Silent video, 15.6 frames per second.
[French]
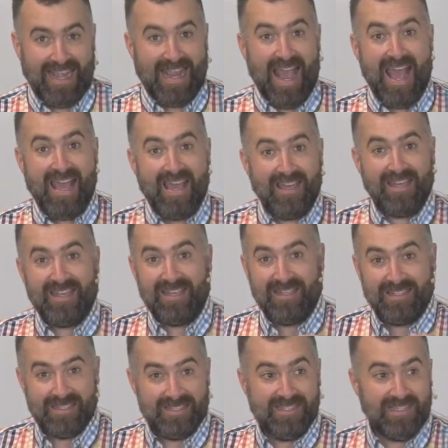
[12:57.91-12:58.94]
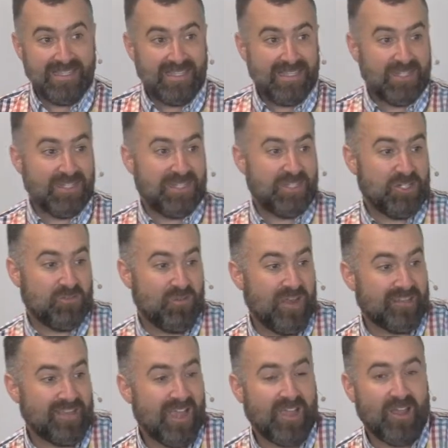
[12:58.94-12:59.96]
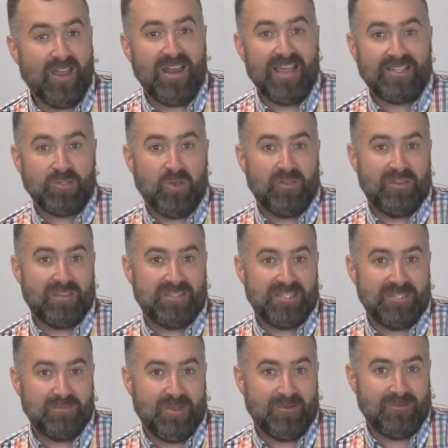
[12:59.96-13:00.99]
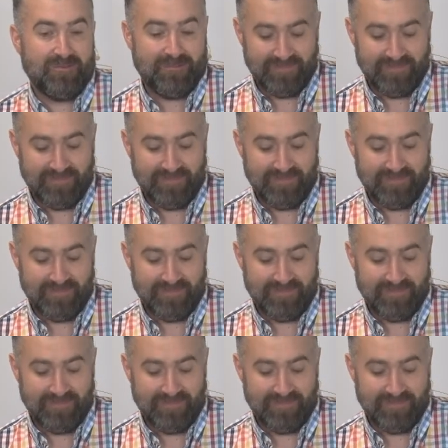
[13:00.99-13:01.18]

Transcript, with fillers: quand il dit, je veux rentrer en relation avec Simon,